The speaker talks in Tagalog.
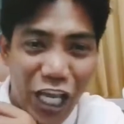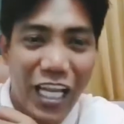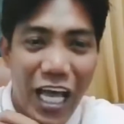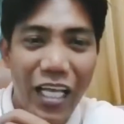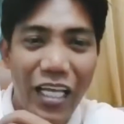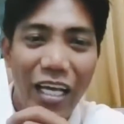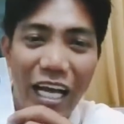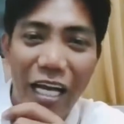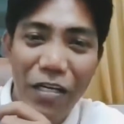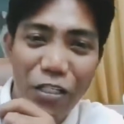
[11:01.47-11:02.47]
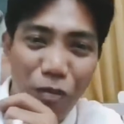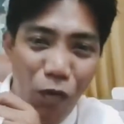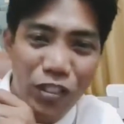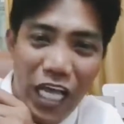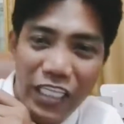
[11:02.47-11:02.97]
natin, ha? Ha,
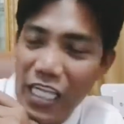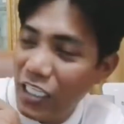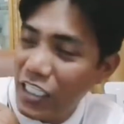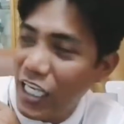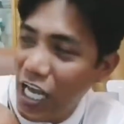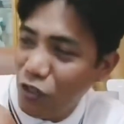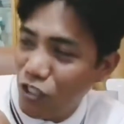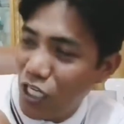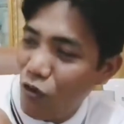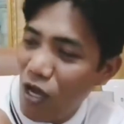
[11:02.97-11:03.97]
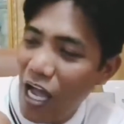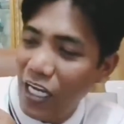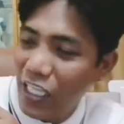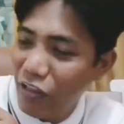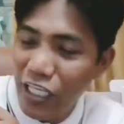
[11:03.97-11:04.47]
suportahan din natin sila. Ito sila Doc
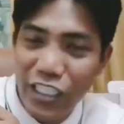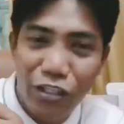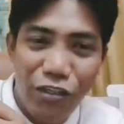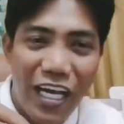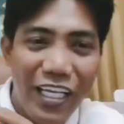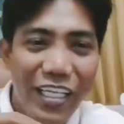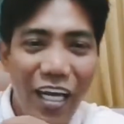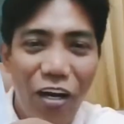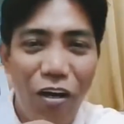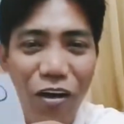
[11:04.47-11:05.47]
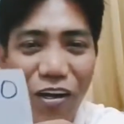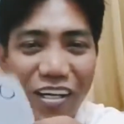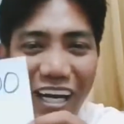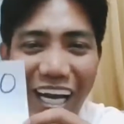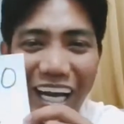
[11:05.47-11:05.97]
Agi, dentista to, ha. Oo.
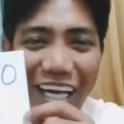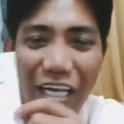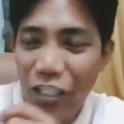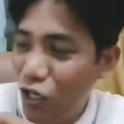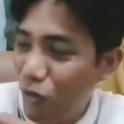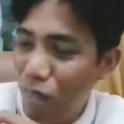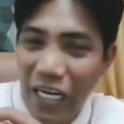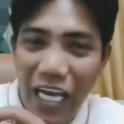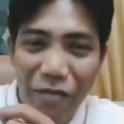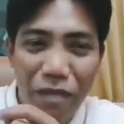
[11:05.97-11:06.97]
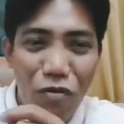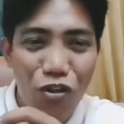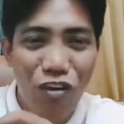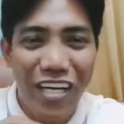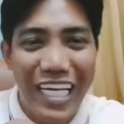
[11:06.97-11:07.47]
Ha? Doc, pagka
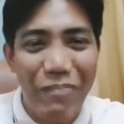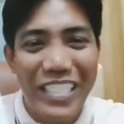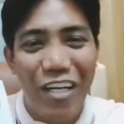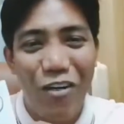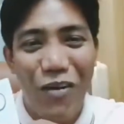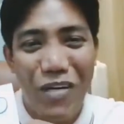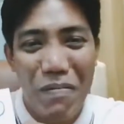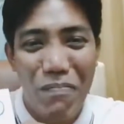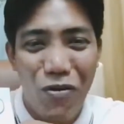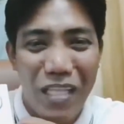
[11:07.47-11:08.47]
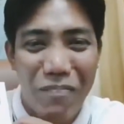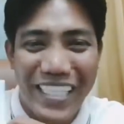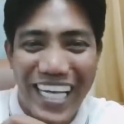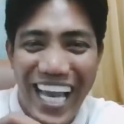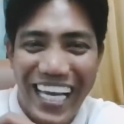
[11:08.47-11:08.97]
nagpabunot ako ng ngipin sa iyo, huwag mo naman bunutin
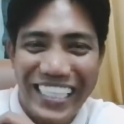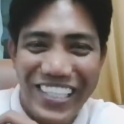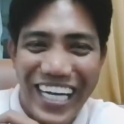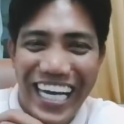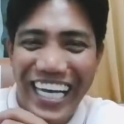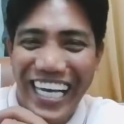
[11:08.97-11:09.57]
pati gilagid ko.